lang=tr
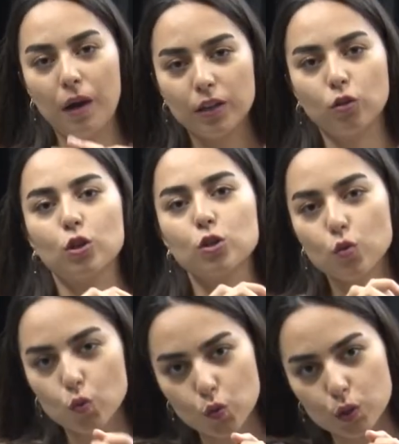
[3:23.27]

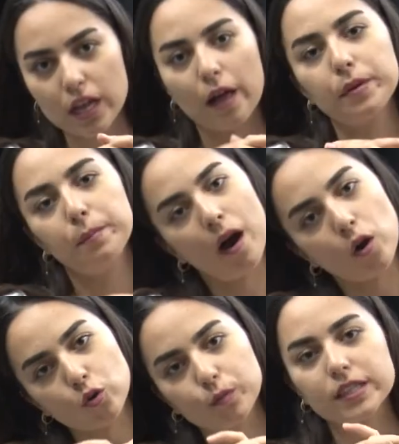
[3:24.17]
Maydanoza duygusal bir bağ
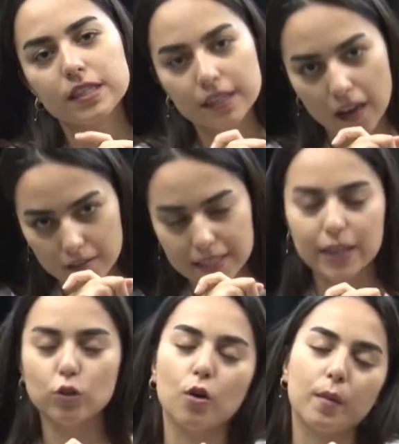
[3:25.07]
kurmanızı tavsiye
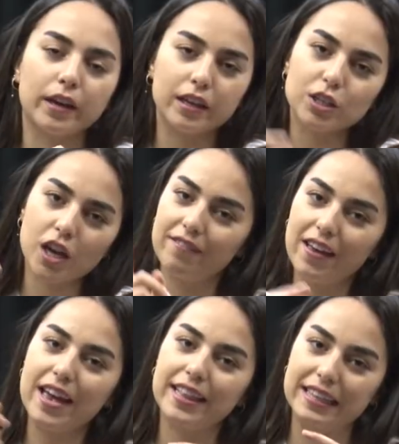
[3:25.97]
ediyorum arkadaşlar.
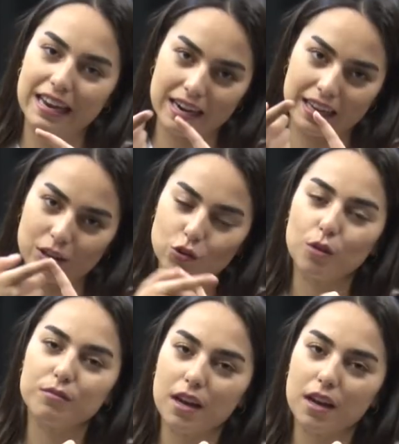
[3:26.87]
Ve diğerine geçiyorum.